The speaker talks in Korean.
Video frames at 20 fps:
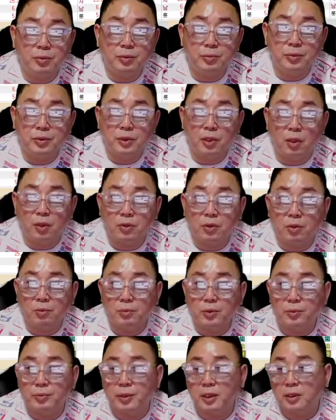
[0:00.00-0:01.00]
어떤
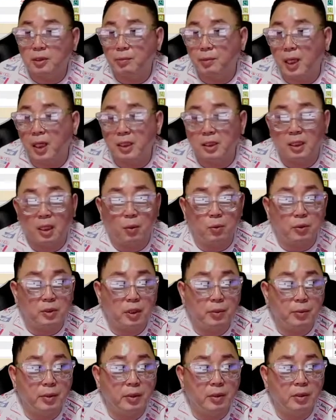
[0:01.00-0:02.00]
부분에서 많이
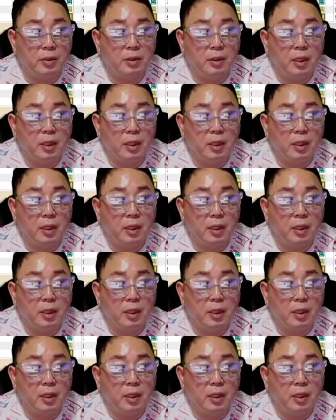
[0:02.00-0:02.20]
나오냐면은,